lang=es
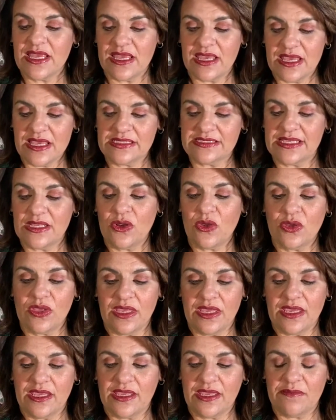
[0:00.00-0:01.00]
hice
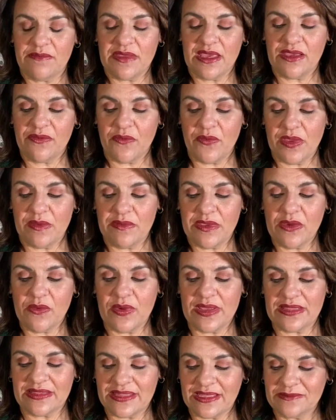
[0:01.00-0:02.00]
login en mi, mi
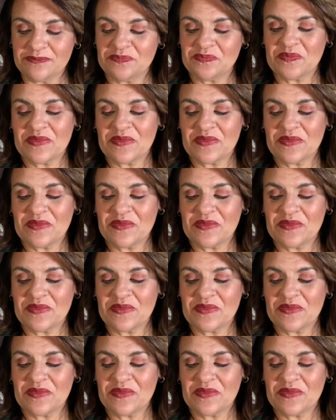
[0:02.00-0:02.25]
cuenta,